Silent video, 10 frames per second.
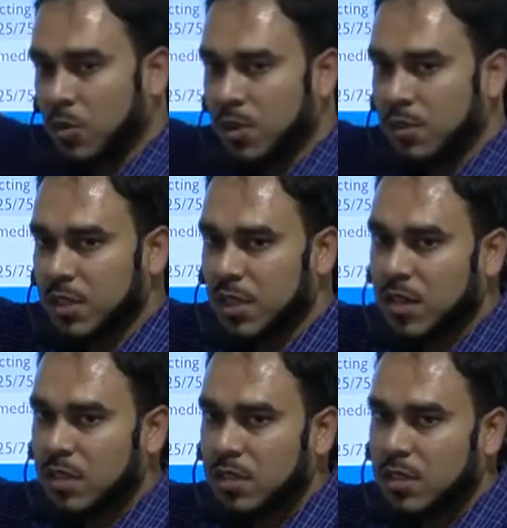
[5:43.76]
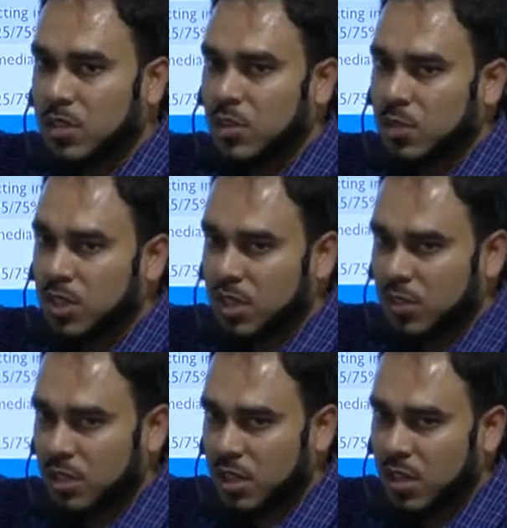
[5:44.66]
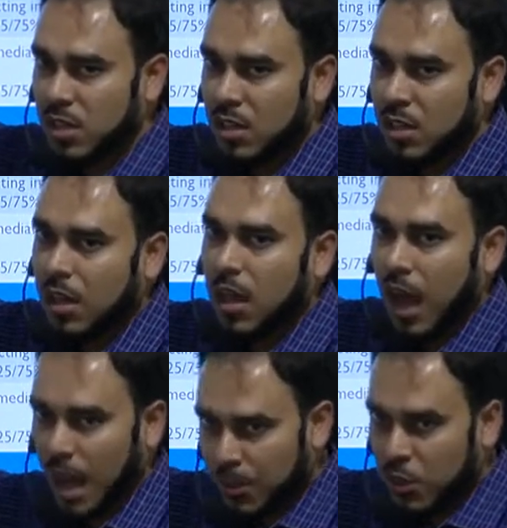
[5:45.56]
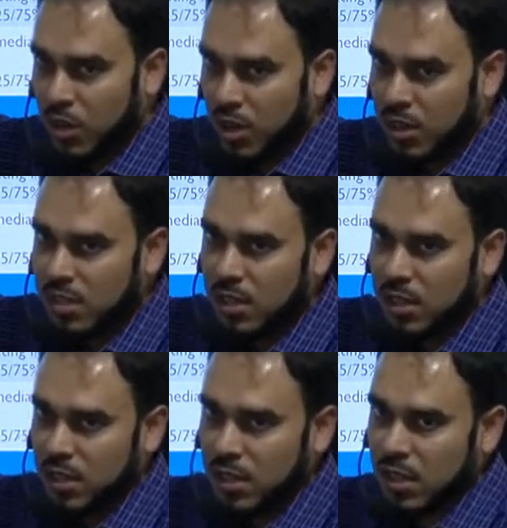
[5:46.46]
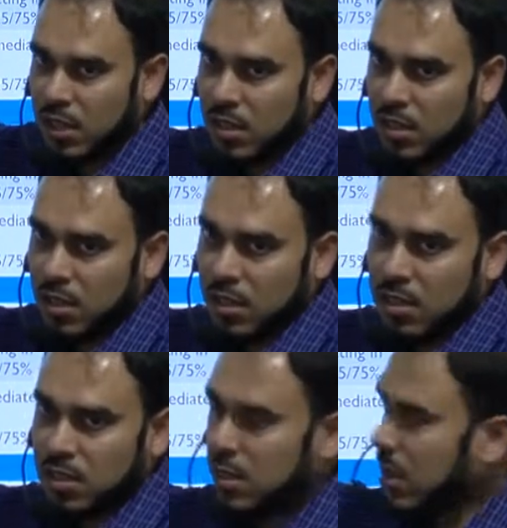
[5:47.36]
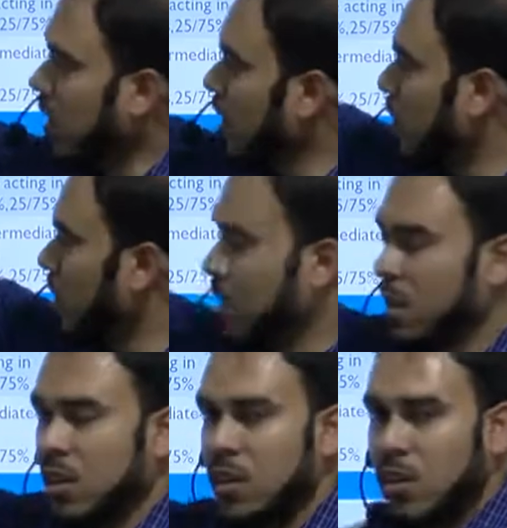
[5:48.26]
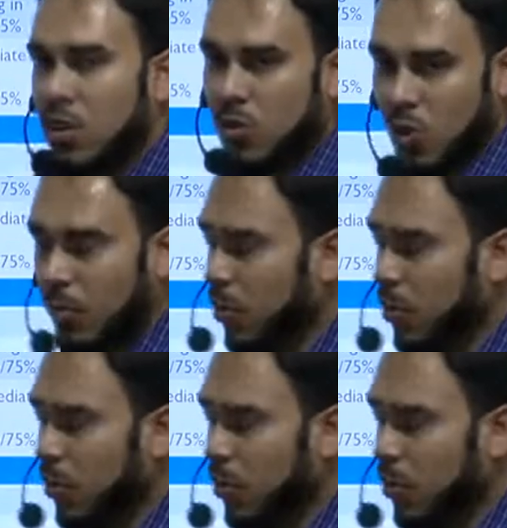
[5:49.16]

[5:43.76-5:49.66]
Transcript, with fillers: বললাম যেটা সেটা সমস্যা কি হচ্ছে হাইপো করার রিস্ক থাকে তাই না যেটা অ্যানালগে কম